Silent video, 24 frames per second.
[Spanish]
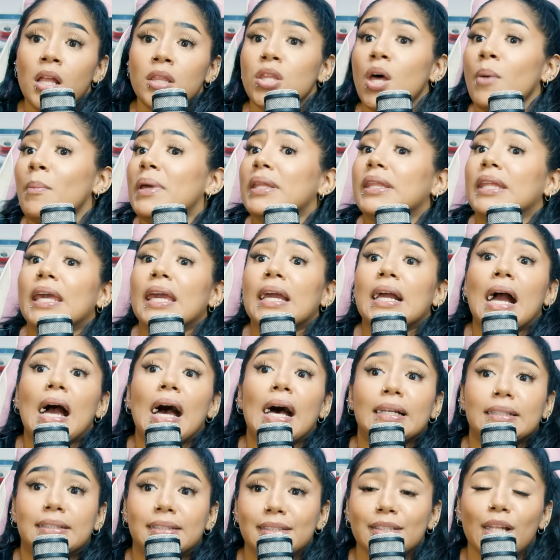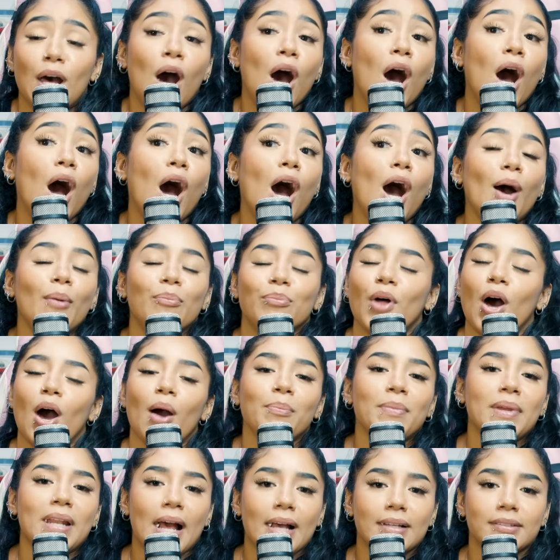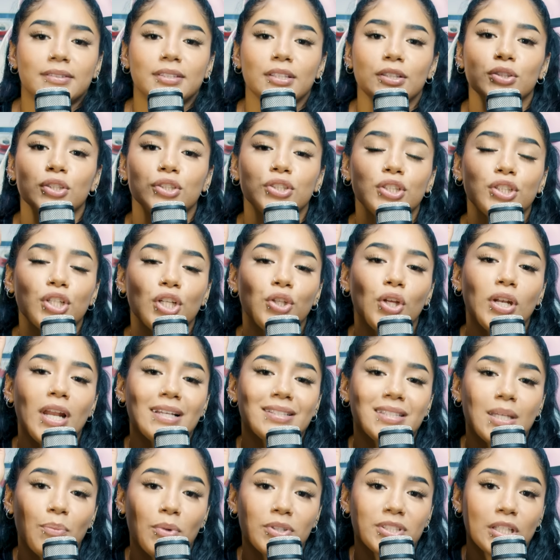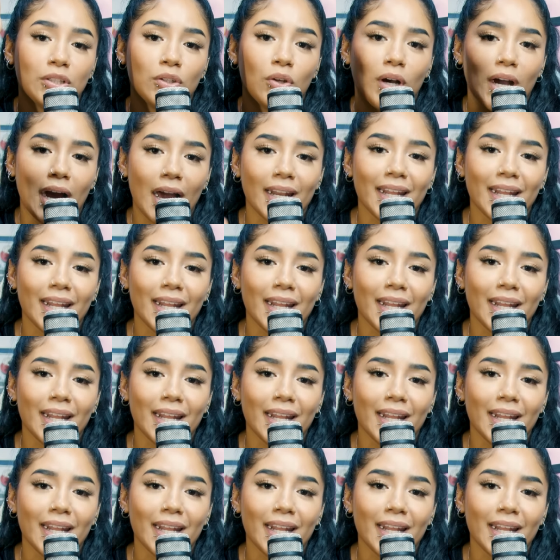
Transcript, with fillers: ¡No me digas! No, claro. no, mira, si nosotros no le hacemos enojar,